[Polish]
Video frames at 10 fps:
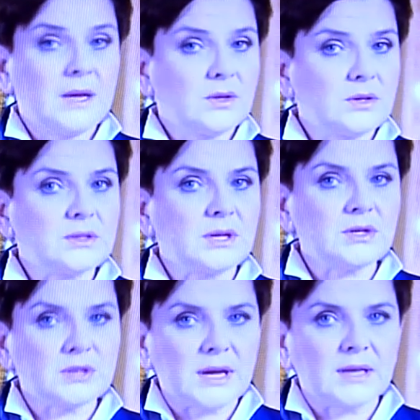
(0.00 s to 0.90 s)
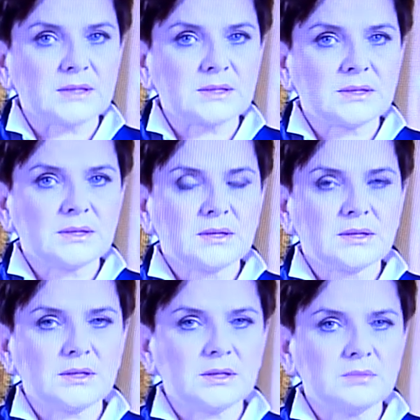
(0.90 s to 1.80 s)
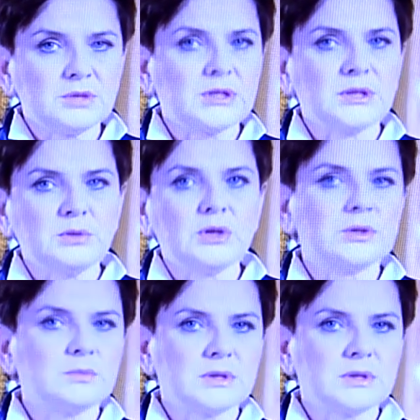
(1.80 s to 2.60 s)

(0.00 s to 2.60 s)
To jest ten czas, gdy myślimy o tym,